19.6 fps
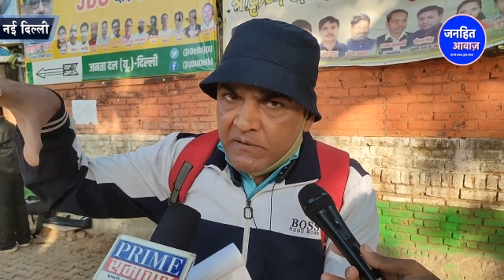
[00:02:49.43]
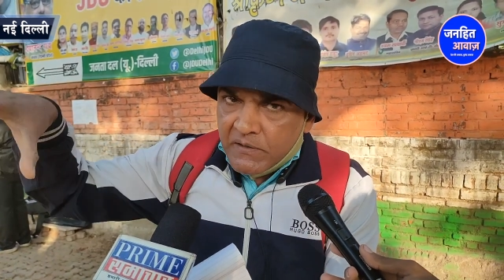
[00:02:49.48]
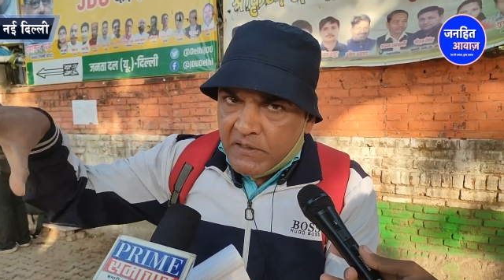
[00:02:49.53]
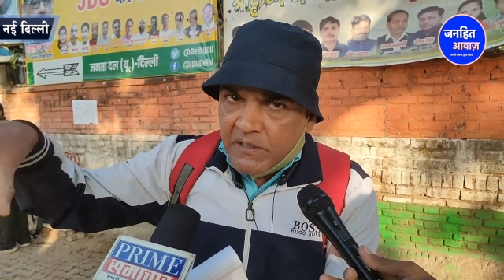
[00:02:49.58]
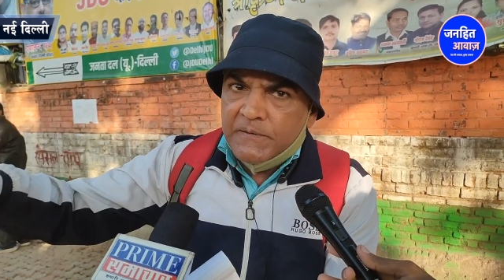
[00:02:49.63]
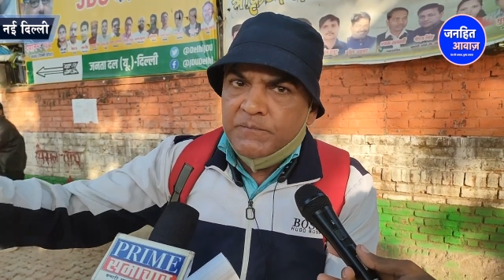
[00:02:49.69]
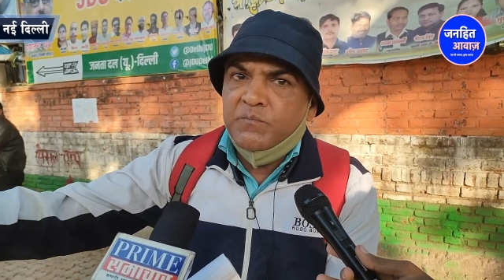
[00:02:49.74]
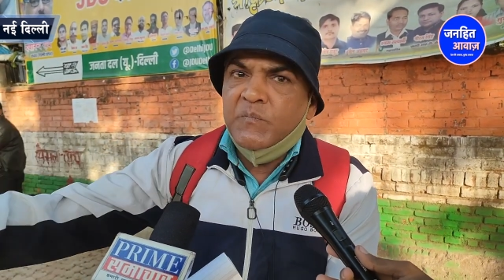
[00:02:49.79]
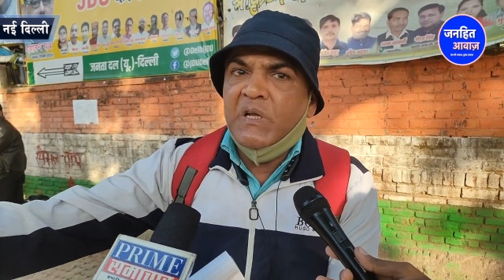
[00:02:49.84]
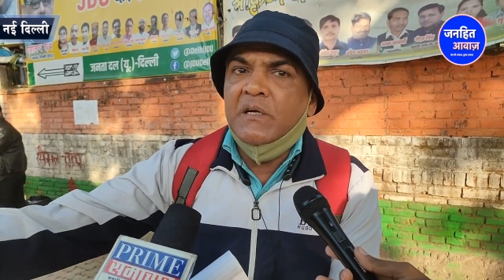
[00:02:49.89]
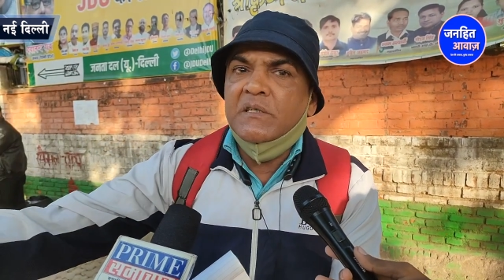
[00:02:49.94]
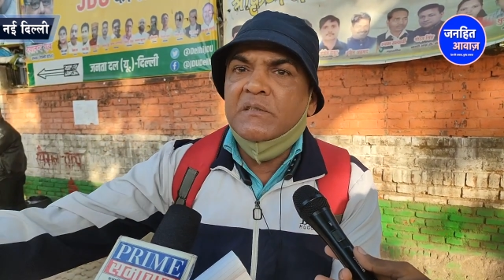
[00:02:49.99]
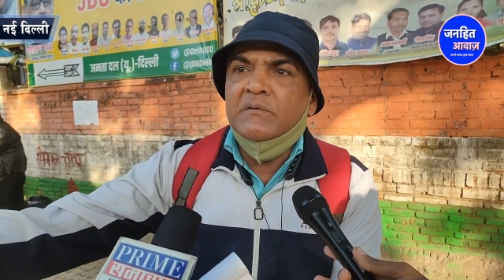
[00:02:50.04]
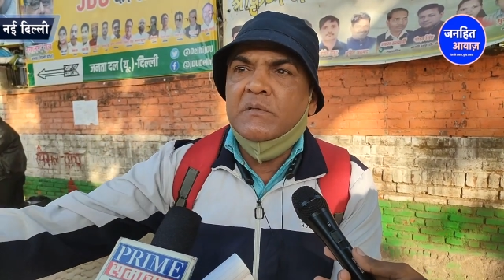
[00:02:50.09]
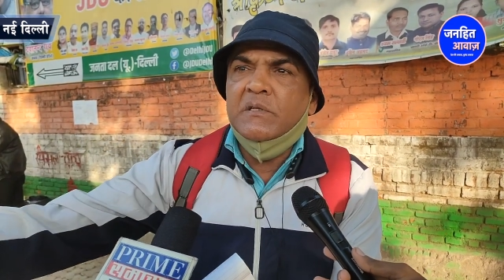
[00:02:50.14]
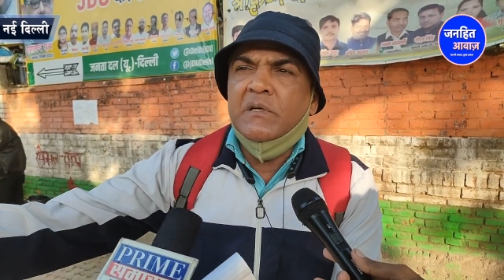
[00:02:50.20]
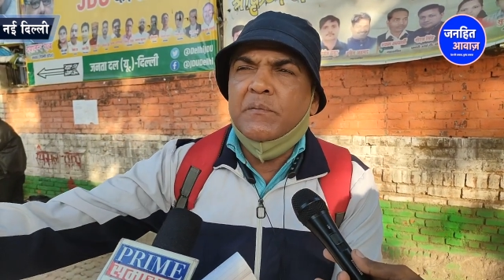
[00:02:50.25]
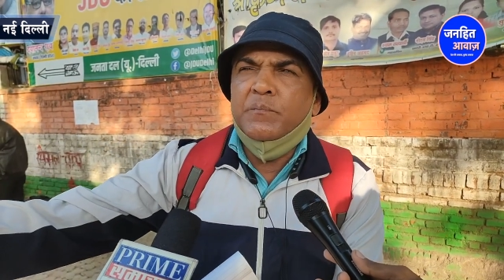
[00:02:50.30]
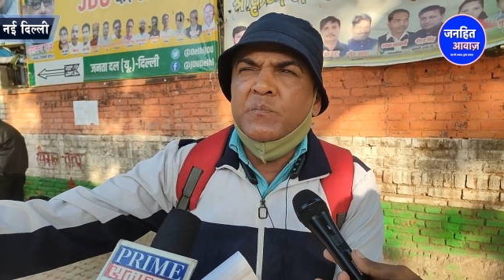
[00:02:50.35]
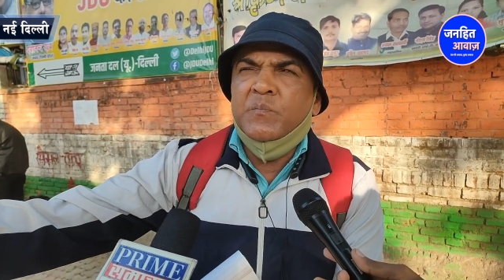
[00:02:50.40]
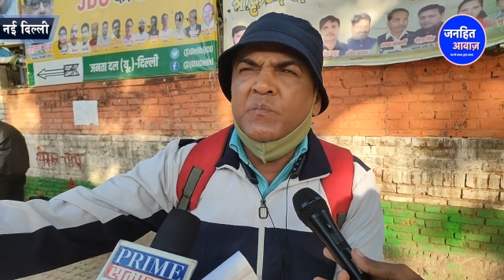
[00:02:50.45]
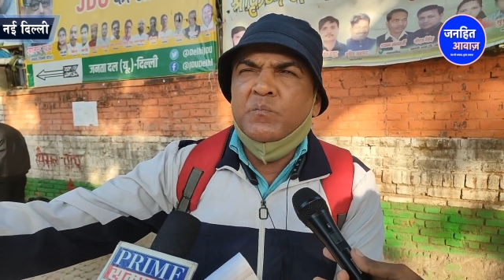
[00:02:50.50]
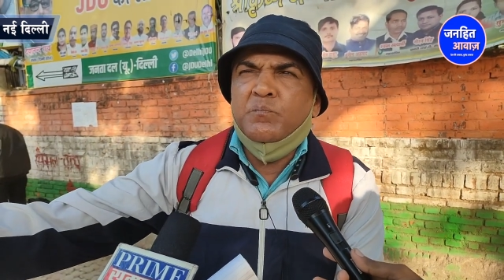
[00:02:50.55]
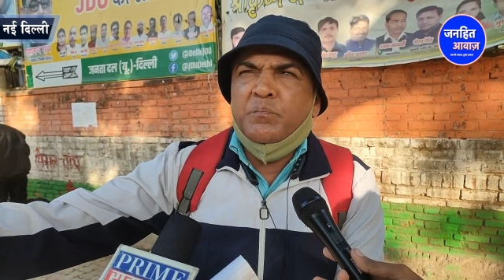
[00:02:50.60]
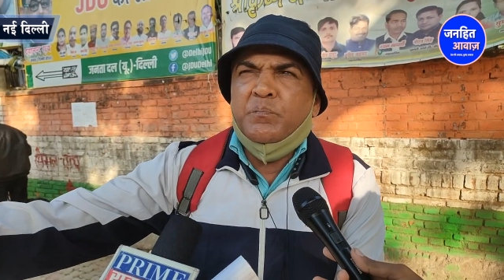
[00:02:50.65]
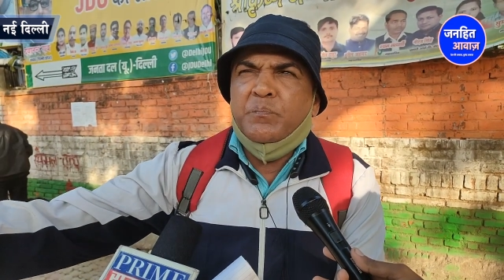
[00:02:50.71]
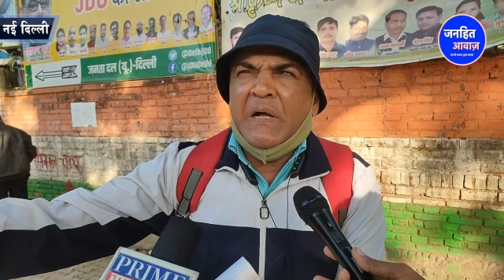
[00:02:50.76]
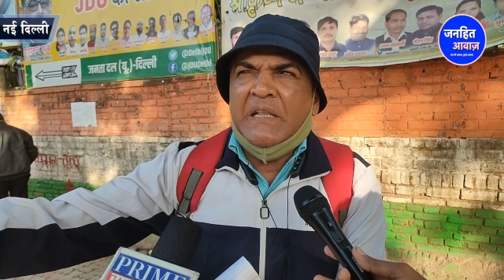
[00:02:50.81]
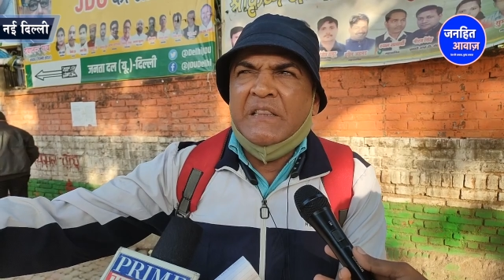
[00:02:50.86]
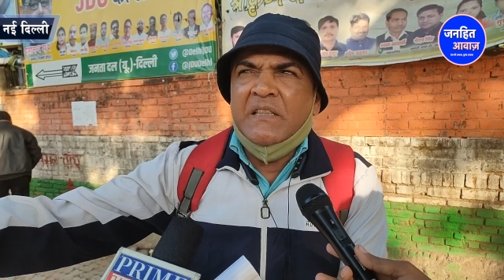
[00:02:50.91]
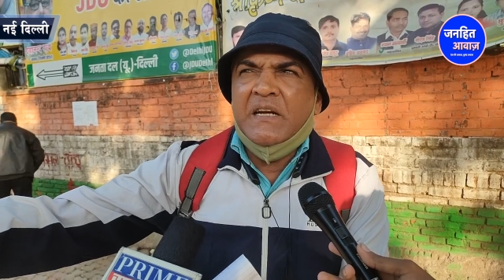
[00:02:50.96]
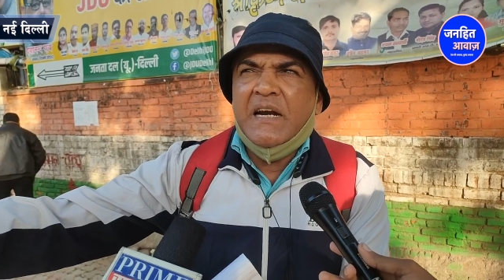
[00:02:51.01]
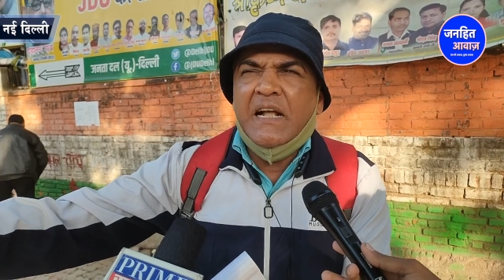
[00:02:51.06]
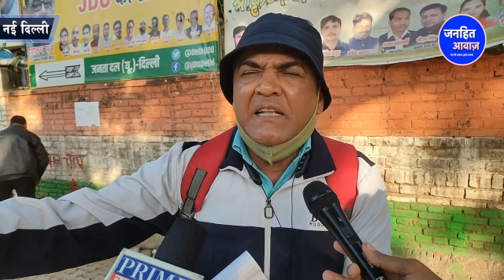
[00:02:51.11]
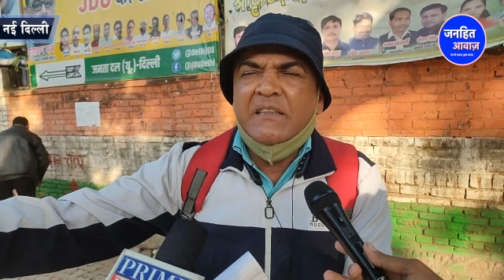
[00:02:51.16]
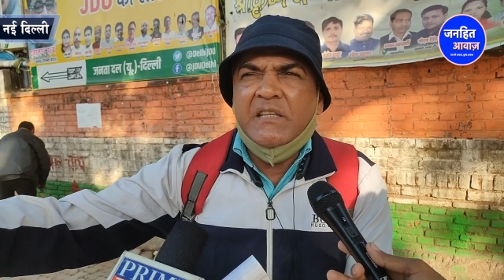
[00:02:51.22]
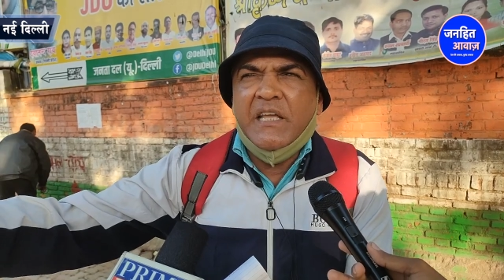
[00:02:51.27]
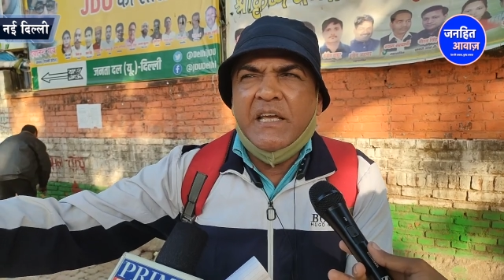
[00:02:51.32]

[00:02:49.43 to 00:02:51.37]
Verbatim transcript: पंद्रह